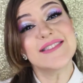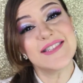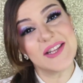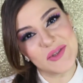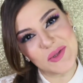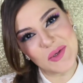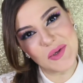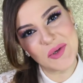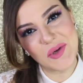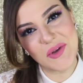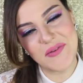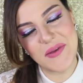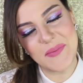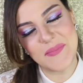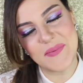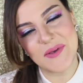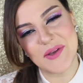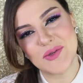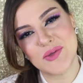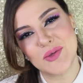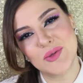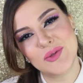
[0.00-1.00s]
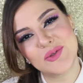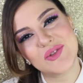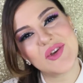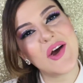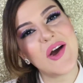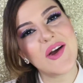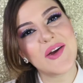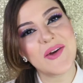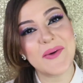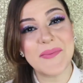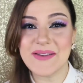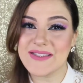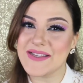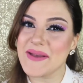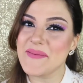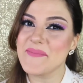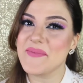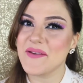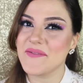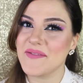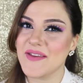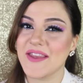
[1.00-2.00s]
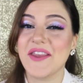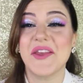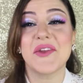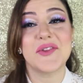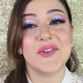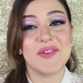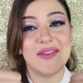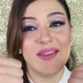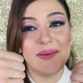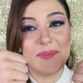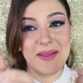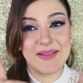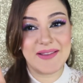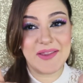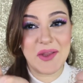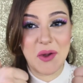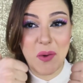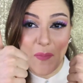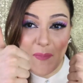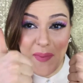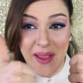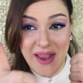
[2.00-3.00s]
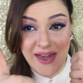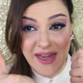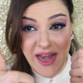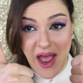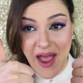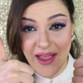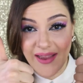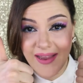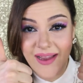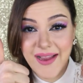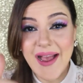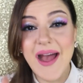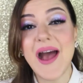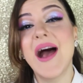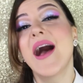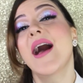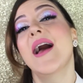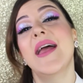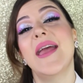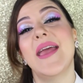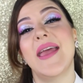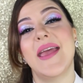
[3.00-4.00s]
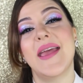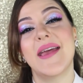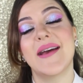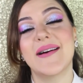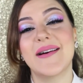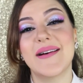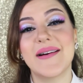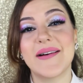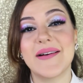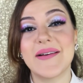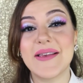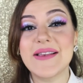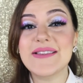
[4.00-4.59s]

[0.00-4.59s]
se il trucco vi è piaciuto come sempre vi chiedo di mettere un bel like e uh,